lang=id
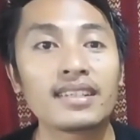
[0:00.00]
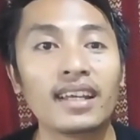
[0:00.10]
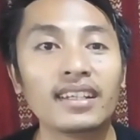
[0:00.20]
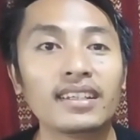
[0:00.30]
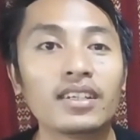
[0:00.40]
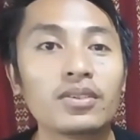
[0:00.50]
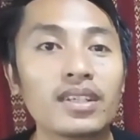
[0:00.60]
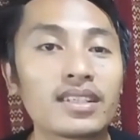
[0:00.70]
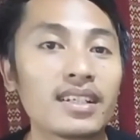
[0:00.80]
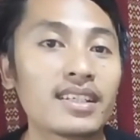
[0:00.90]
Saat kita
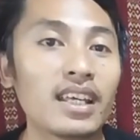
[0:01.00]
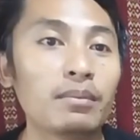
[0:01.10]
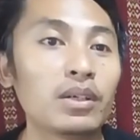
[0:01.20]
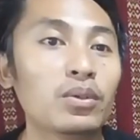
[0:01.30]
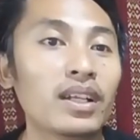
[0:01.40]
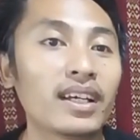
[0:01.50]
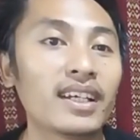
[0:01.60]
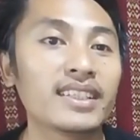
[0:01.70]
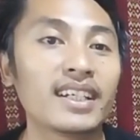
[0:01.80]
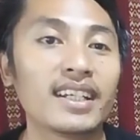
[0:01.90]
sudah selesai
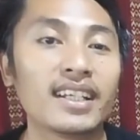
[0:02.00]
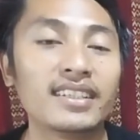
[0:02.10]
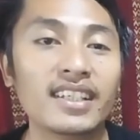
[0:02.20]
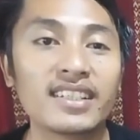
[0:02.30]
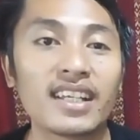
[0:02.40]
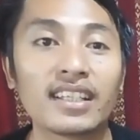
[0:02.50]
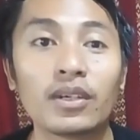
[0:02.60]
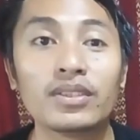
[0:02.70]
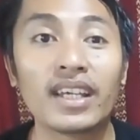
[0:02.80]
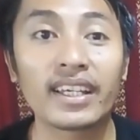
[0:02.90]
menggunakan celana jeans
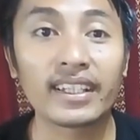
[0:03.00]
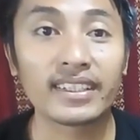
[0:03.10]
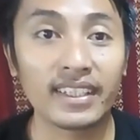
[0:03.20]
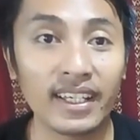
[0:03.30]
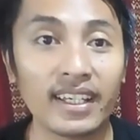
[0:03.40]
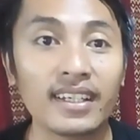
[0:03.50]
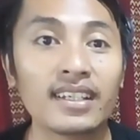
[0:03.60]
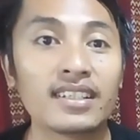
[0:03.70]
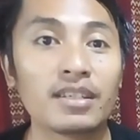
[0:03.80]
atau jaketnya,